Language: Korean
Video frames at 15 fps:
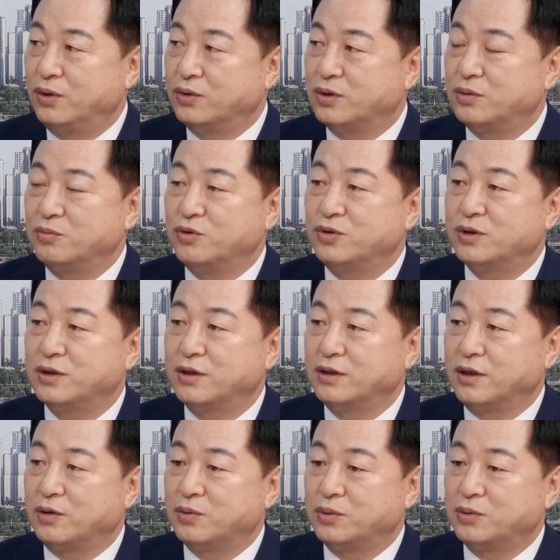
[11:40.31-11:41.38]
지금 윤석열
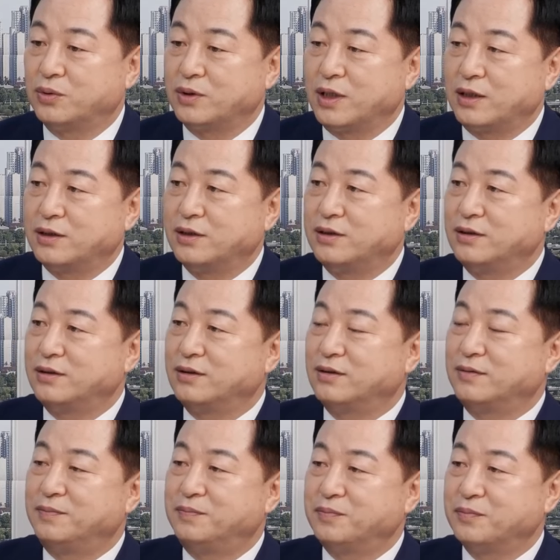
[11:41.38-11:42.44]
대통령도 사실은
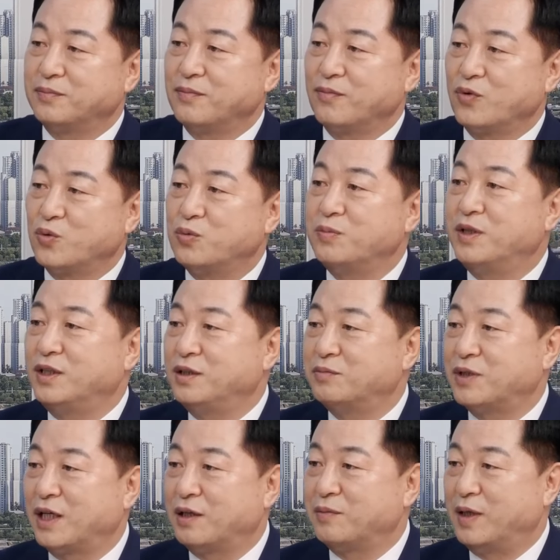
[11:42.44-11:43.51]
국민의힘
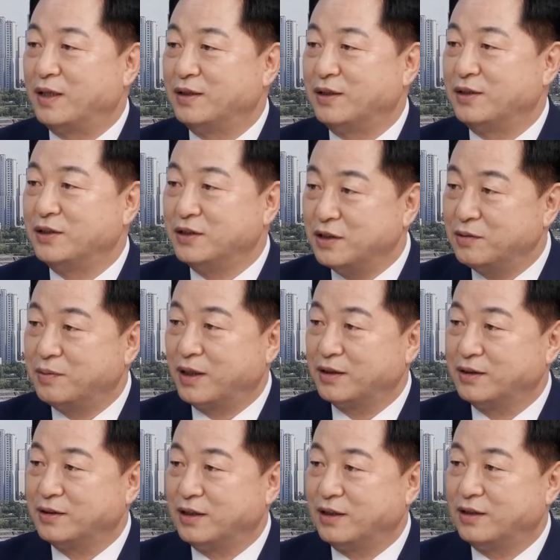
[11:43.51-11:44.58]
사람이 아니라 영입한
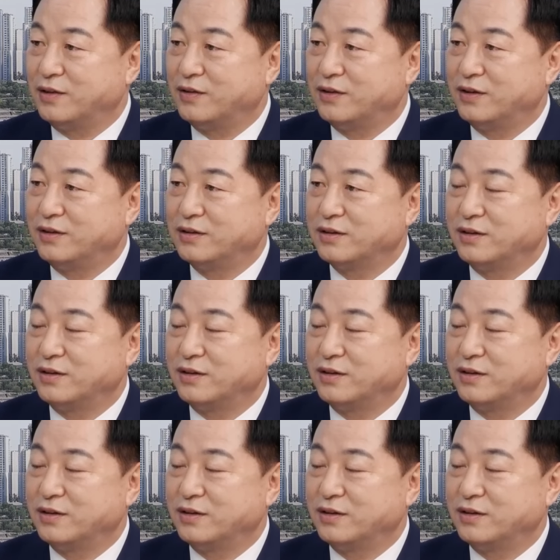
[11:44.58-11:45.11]
거죠. 네.